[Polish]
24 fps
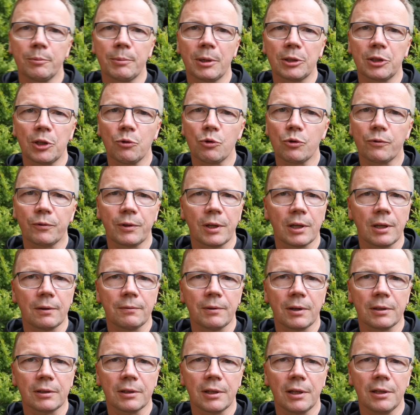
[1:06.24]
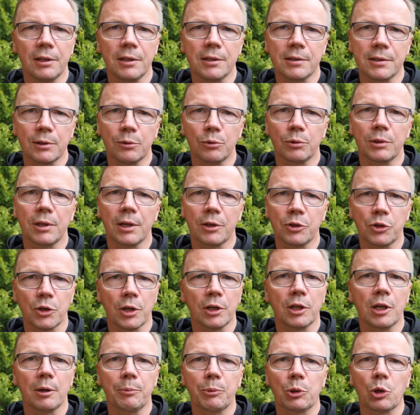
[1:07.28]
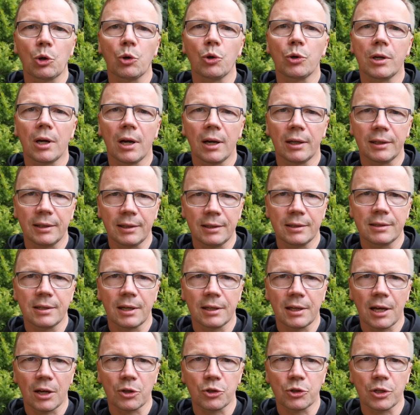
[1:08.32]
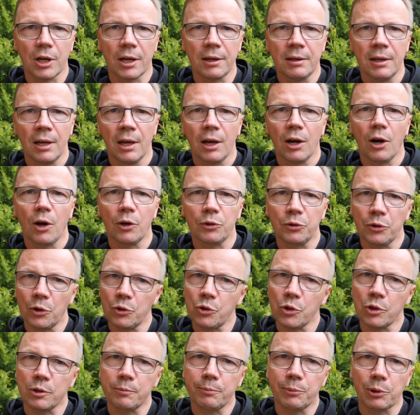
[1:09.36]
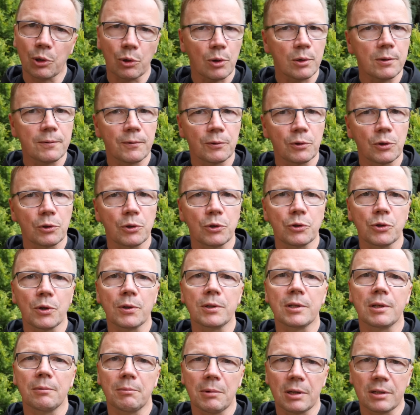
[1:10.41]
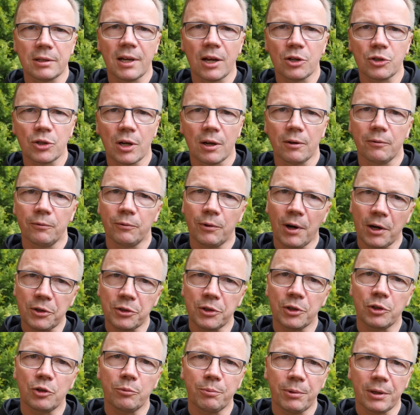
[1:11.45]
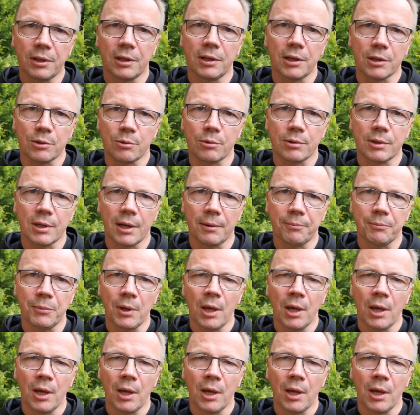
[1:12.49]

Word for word: Mateusz w tej Ewangelii cytuje księgę proroka Izajasza, odnosząc proroctwo dotyczące Mesjasza właśnie do Pana Jezusa.